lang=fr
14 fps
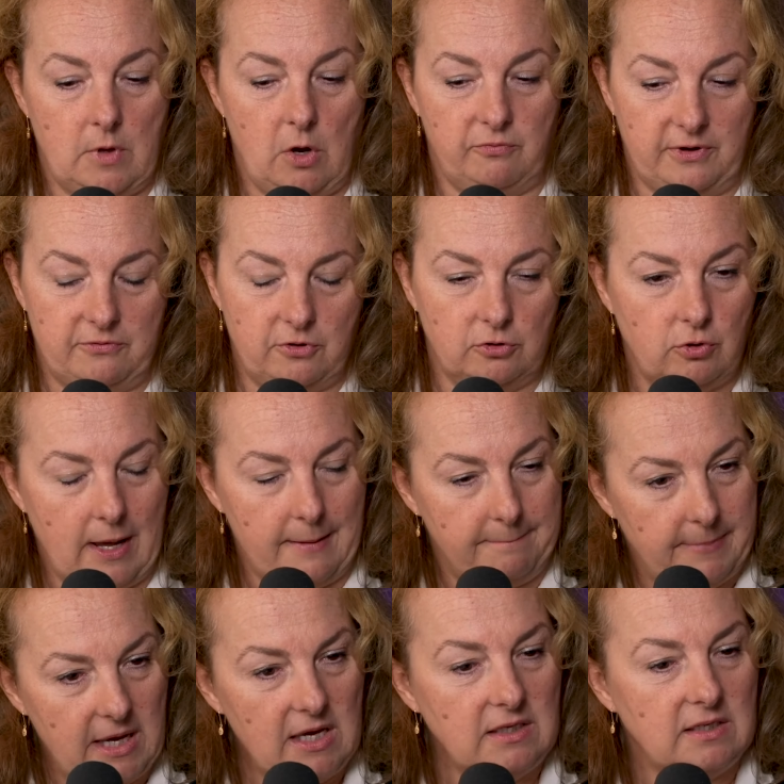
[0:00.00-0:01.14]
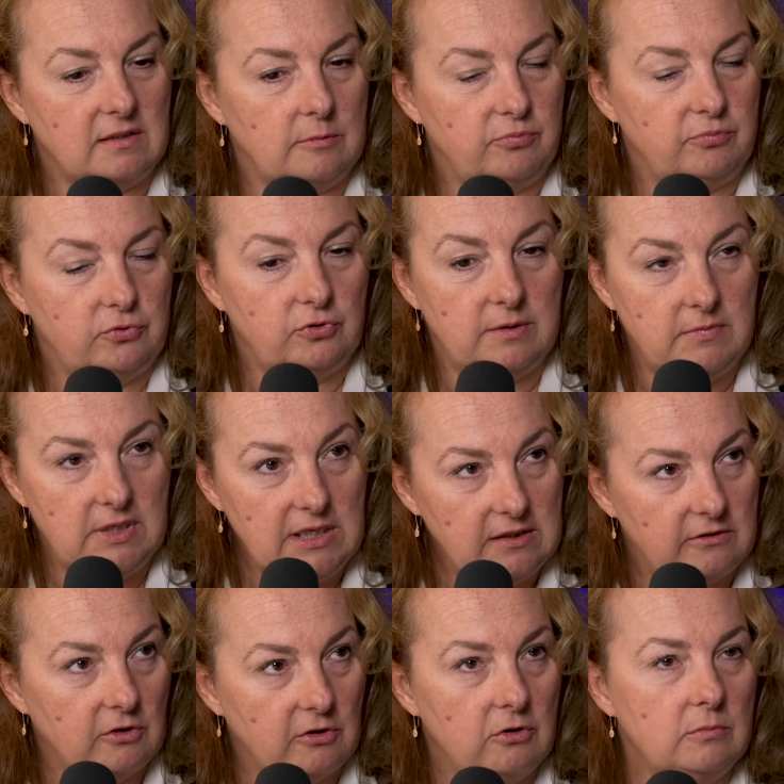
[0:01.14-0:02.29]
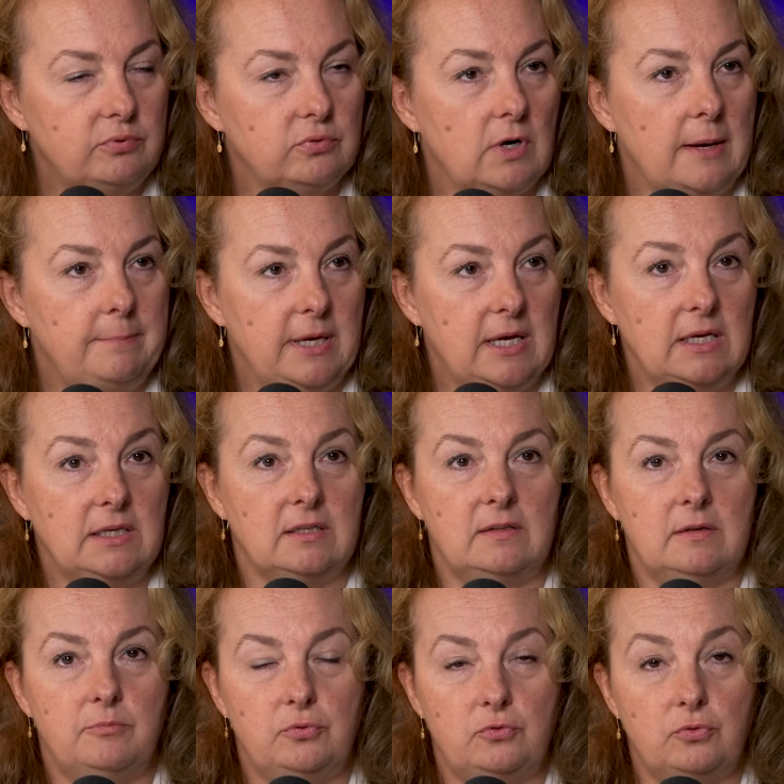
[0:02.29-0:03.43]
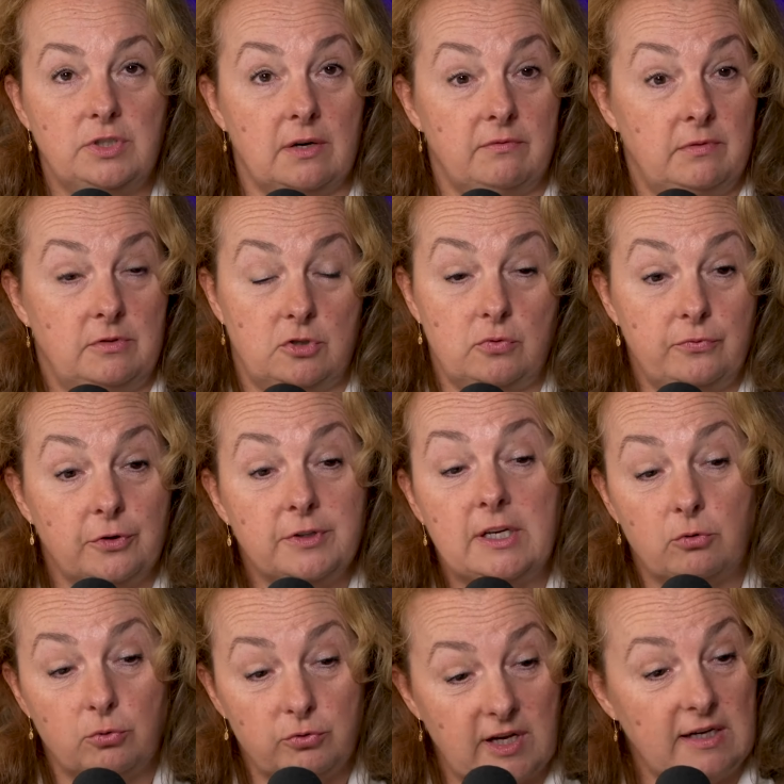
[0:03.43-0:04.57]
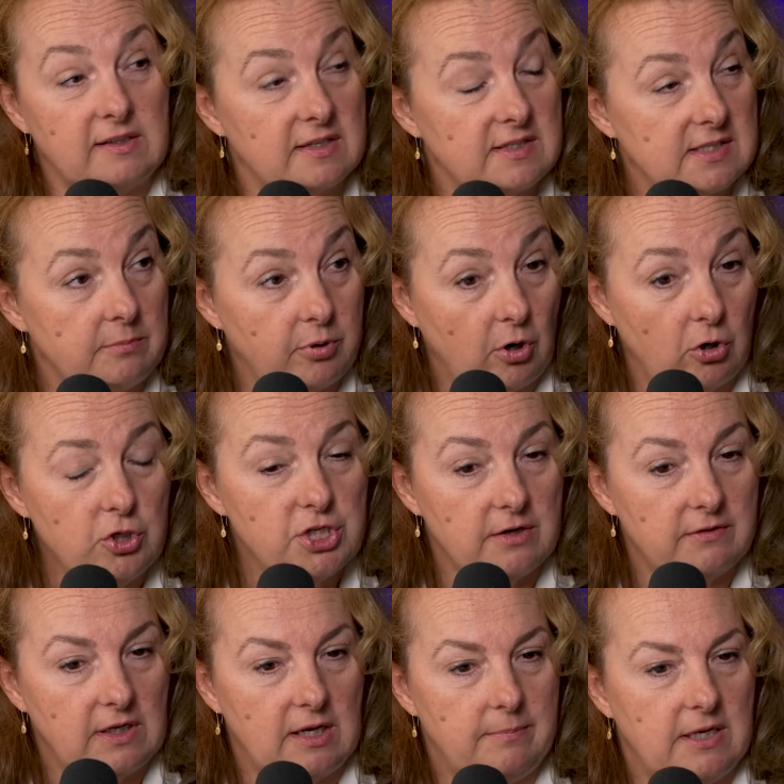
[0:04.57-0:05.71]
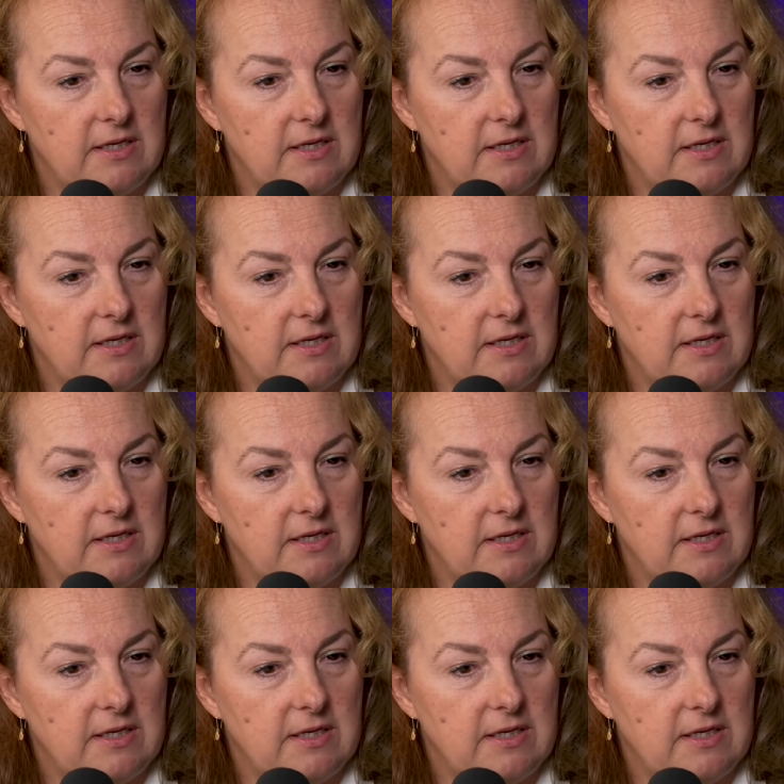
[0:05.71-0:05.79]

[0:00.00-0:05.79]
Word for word: en faveur de la paix, qui étaient plutôt des militants pour la paix, qui étaient plutôt qui avaient souvent des contacts assez proches avec les